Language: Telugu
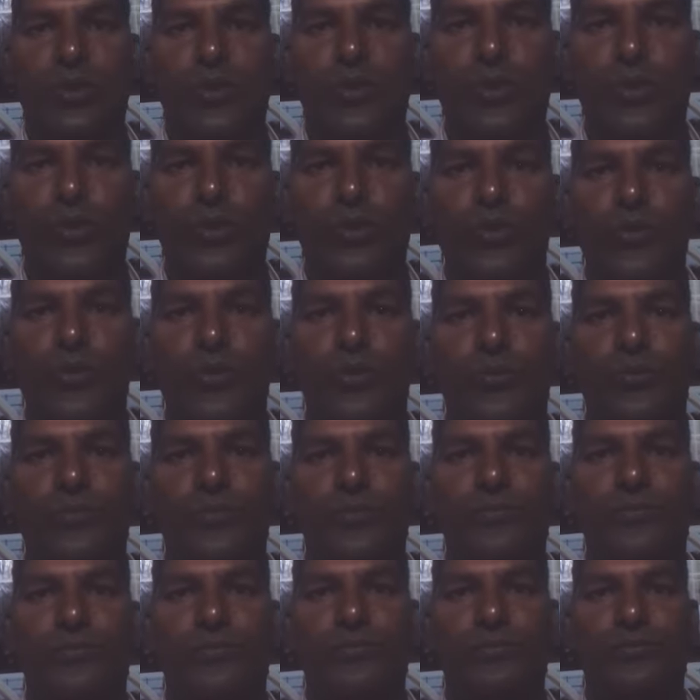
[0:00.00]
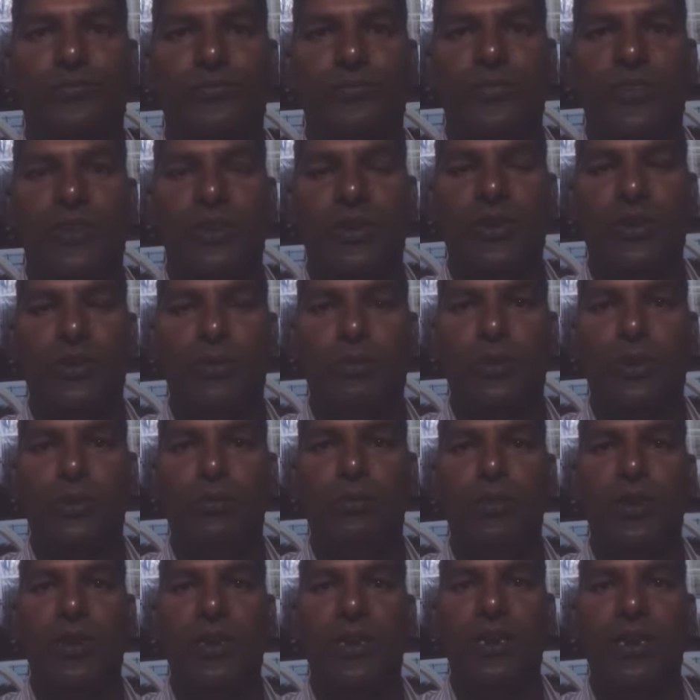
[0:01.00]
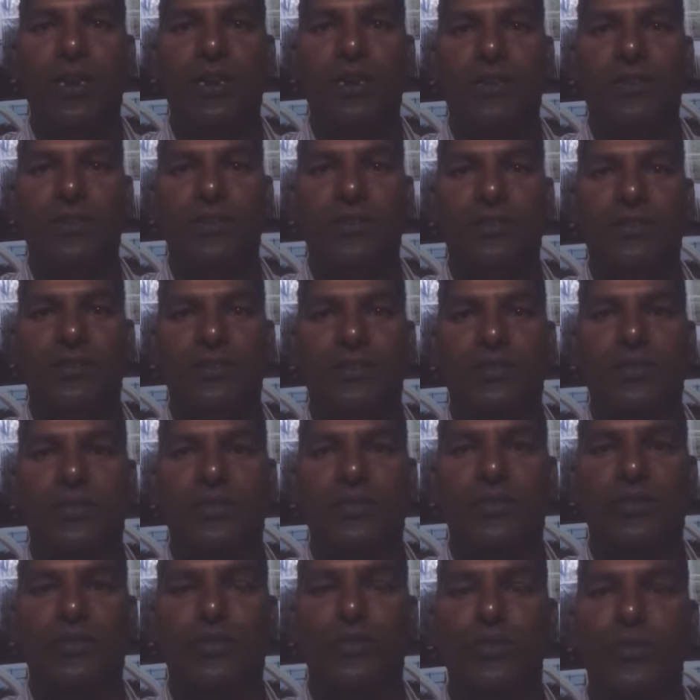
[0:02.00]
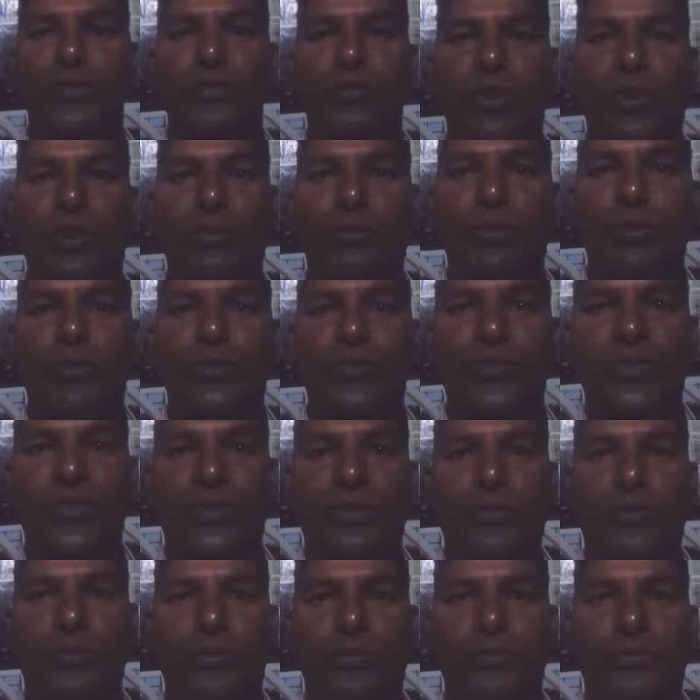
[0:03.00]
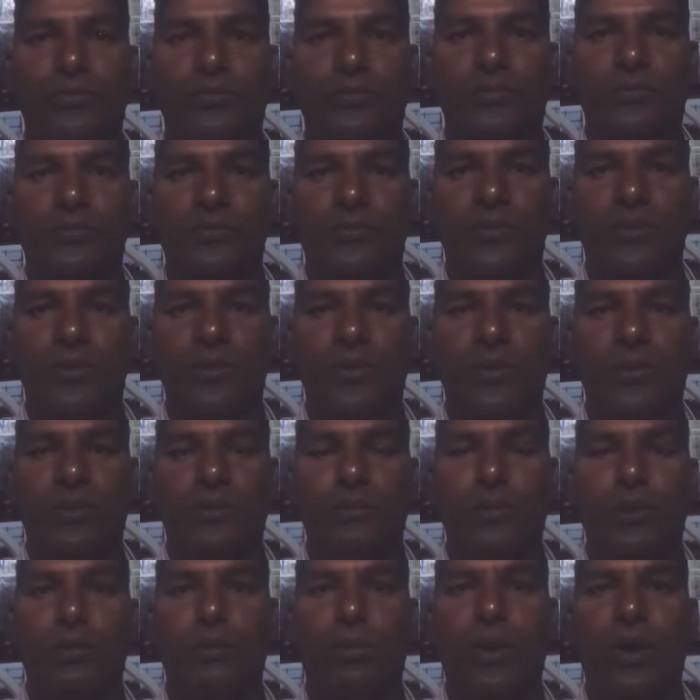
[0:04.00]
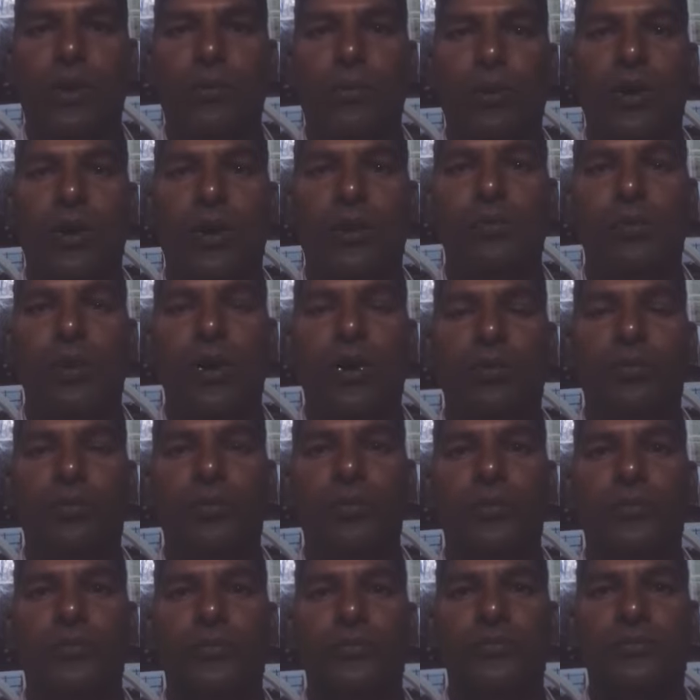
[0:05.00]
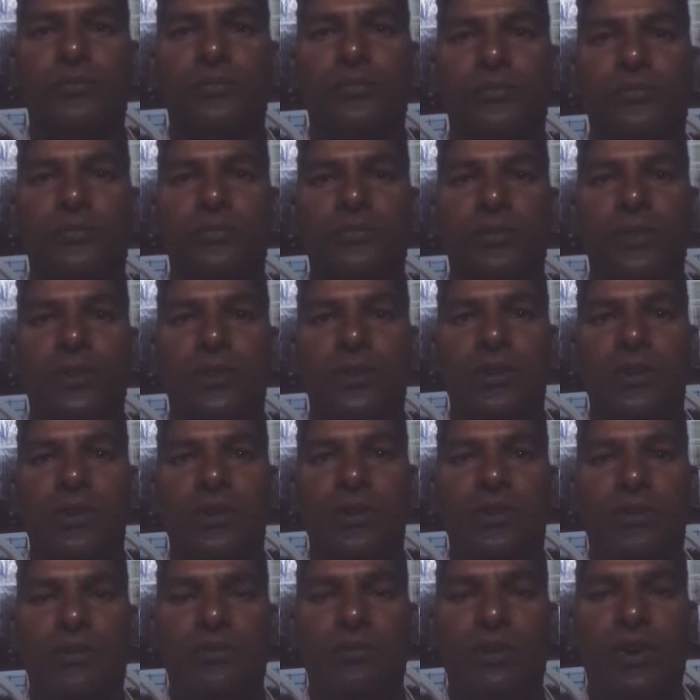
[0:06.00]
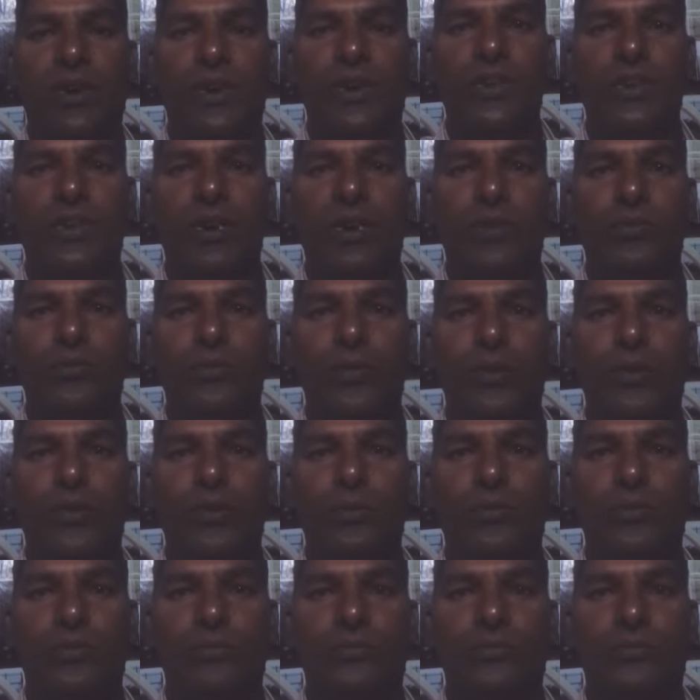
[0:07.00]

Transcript: ఈరోజు మీ పిల్లల ఉజ్వల భవిష్యత్తు మీ పాప బాబు వారి లైఫ్లో